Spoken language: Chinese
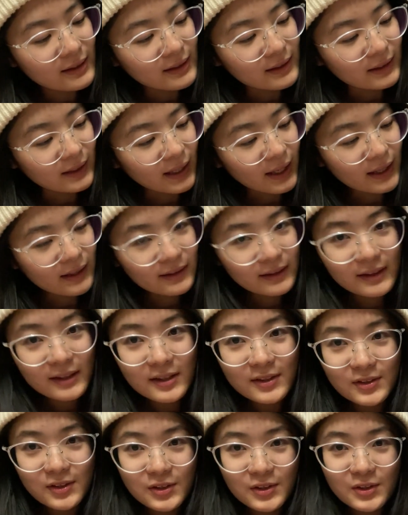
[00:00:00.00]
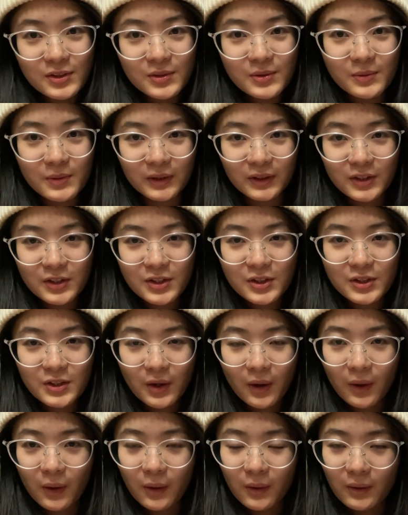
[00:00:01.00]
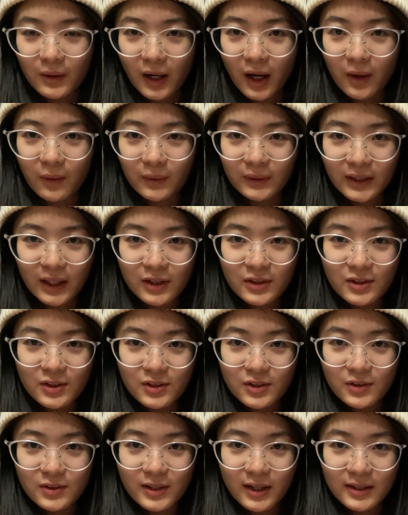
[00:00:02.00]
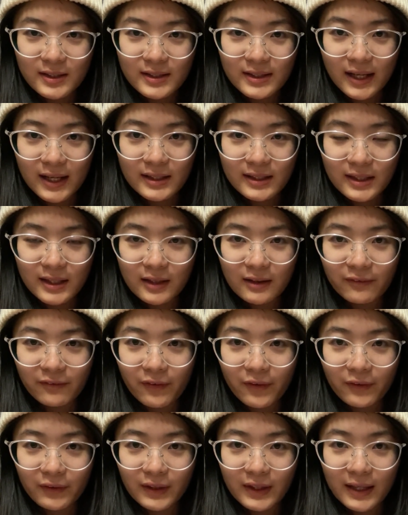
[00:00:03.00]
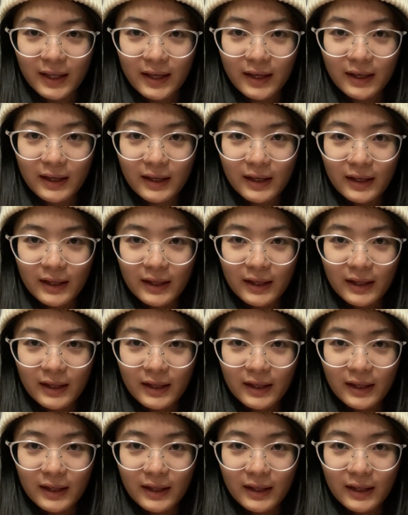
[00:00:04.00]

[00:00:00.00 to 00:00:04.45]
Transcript: 你看这是我的手，然后我当时手上是拿着一个枫叶，